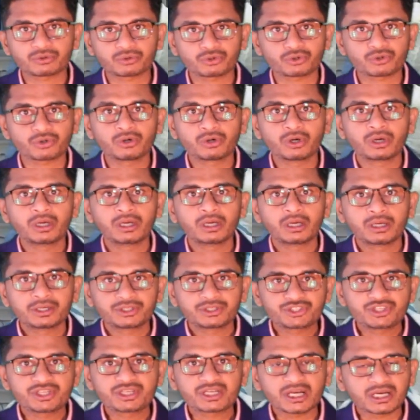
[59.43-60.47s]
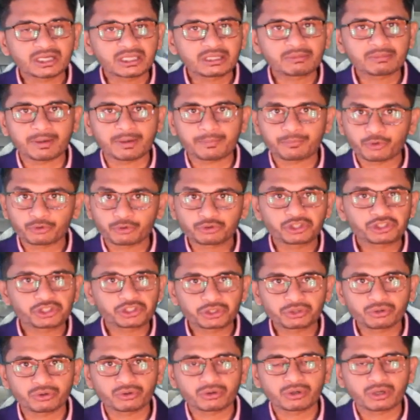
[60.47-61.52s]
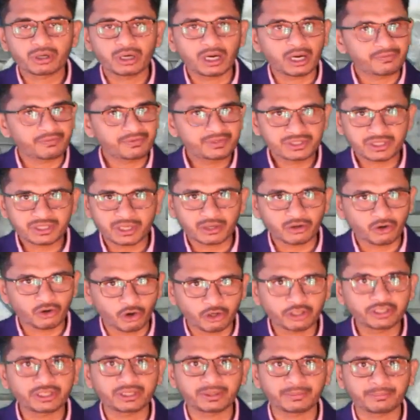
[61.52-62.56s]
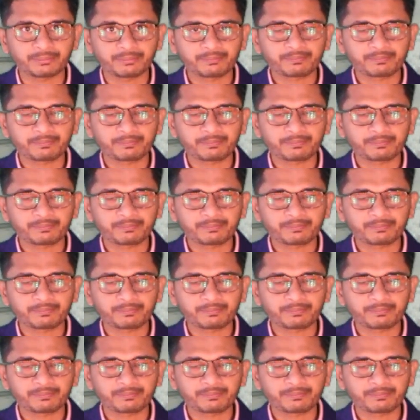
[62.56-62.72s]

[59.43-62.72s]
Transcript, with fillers: কোনো টিকা কিংবা প্রতিষেধক আবিষ্কার হয়নি